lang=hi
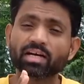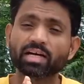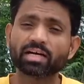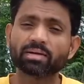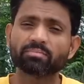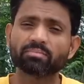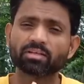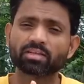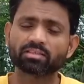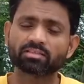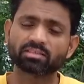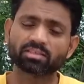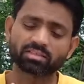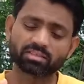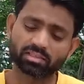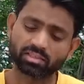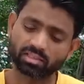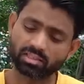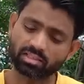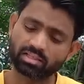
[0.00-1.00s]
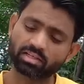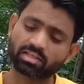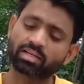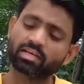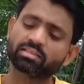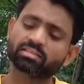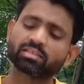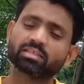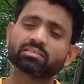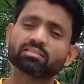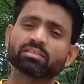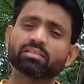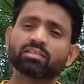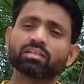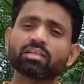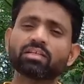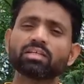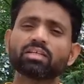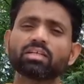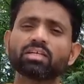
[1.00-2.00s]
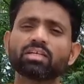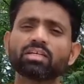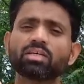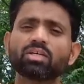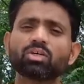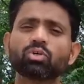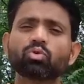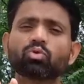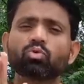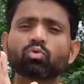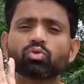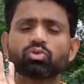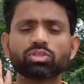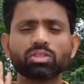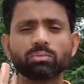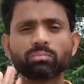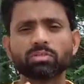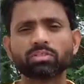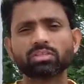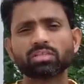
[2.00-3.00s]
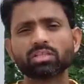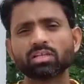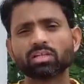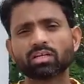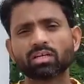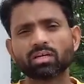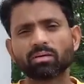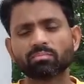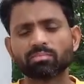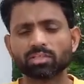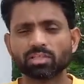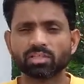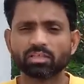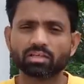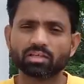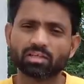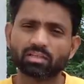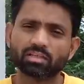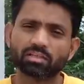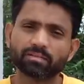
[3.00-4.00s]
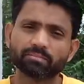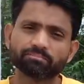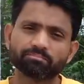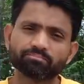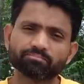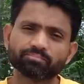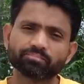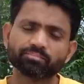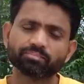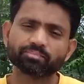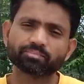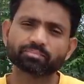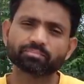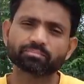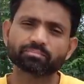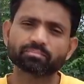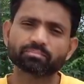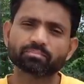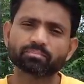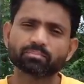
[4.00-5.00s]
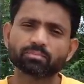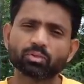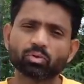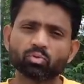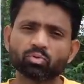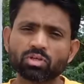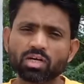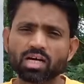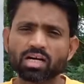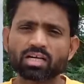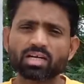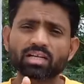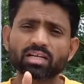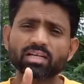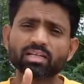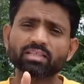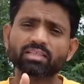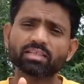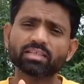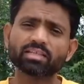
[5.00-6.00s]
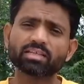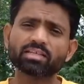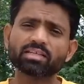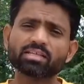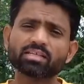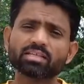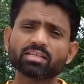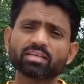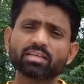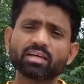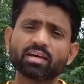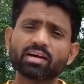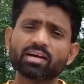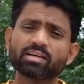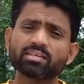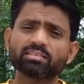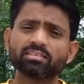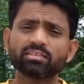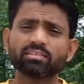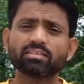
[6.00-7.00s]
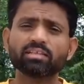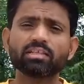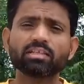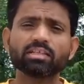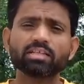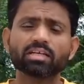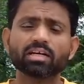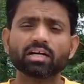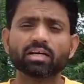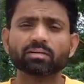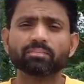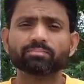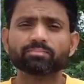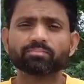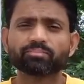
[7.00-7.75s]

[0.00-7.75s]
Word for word: गायब कर सकते हैं गैस एसिडिटी कॉन्स्टिपेशन अगर आप ठीक कर दें उदाहरण लेते हैं एसिडिटी का